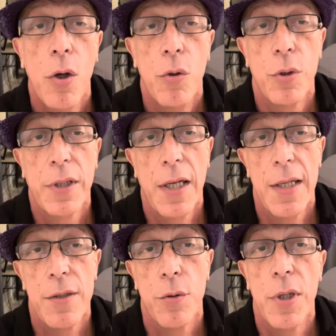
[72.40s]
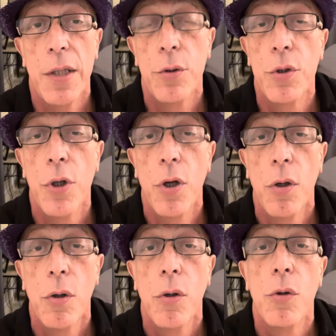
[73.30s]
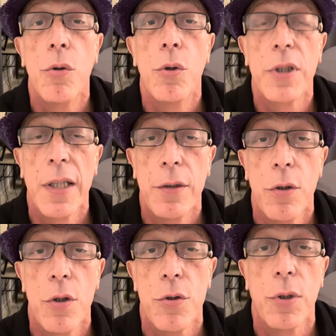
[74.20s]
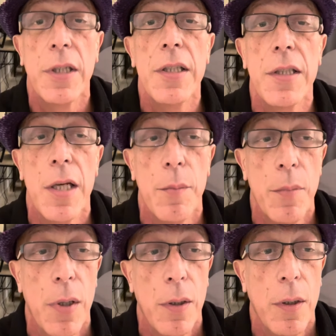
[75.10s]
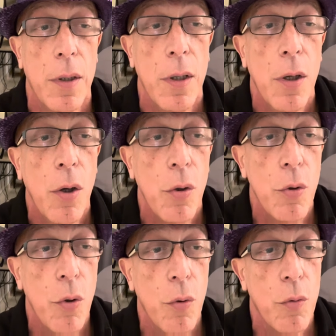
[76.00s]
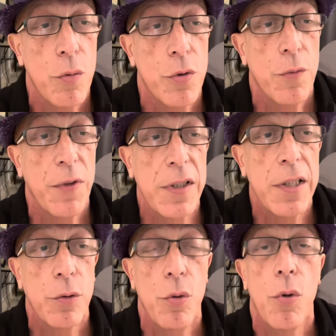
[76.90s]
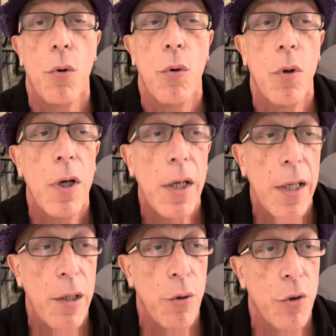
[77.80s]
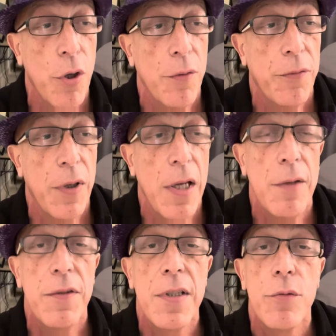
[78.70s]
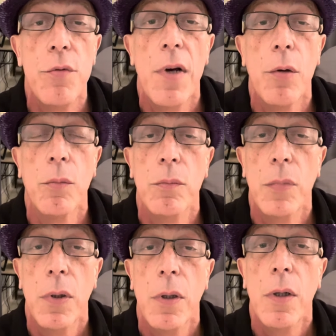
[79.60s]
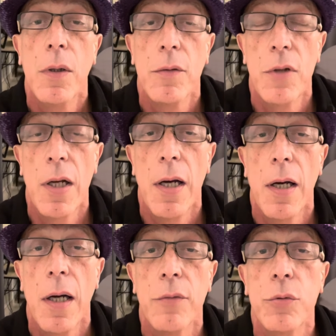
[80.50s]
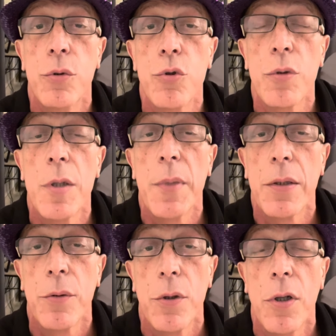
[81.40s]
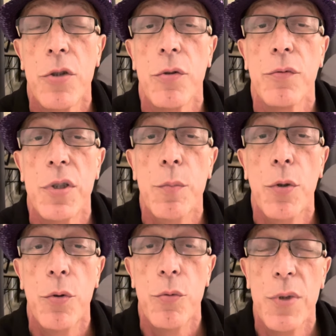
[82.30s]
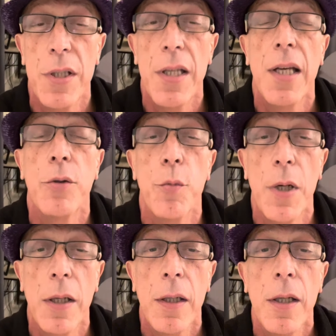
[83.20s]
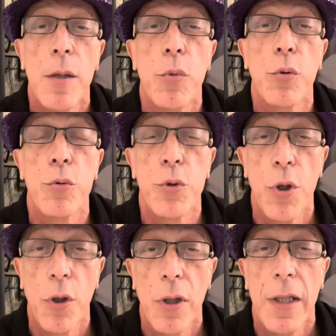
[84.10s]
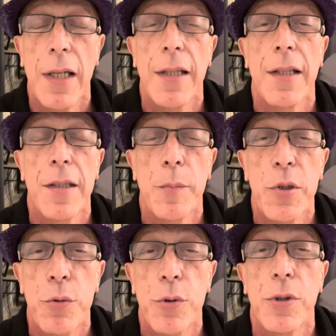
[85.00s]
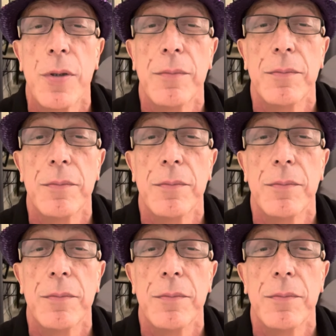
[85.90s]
le 13 Étonnant, le 14 Clean le 11 Fakir de l'Euro et le 9 Elvis du Vallon. Voilà, à vous de jouer maintenant et je vous dis bonne nuit et à demain pour le coup de cœur et la dernière minute.